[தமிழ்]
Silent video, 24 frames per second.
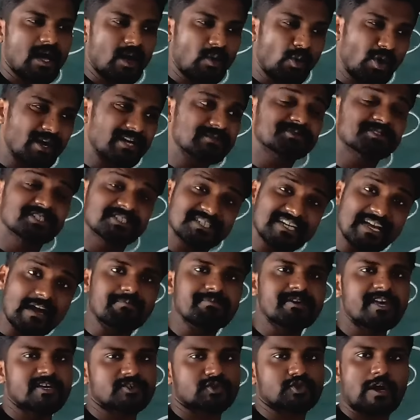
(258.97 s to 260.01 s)
ஒரு நிமிஷத்துக்கு
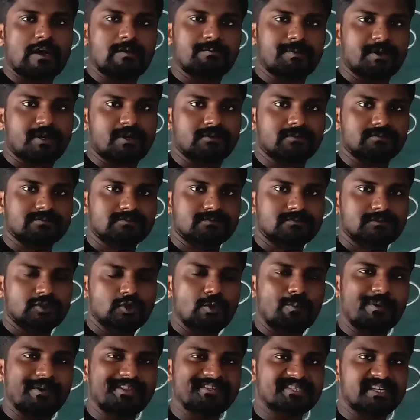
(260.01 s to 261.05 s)
கம்மியாக சால்வ் பண்ணணும்
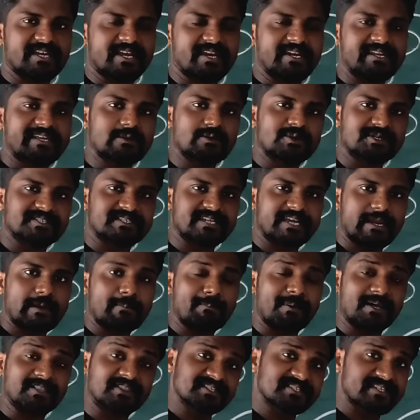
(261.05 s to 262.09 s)
முப்பது செகண்ட் இருபது
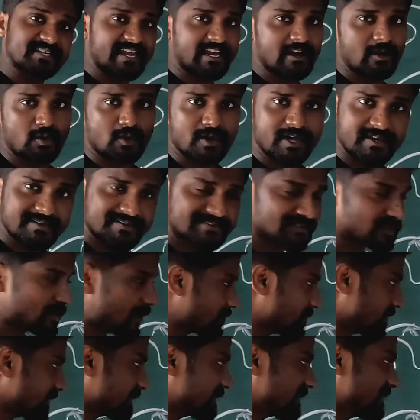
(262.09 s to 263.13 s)
செகண்ட் பத்து செகண்டில் கூட
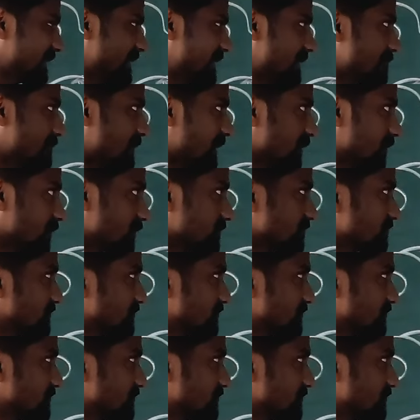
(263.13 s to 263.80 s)
சால்வ் பண்ணுறதுக்கு நீங்கள் பழகணும்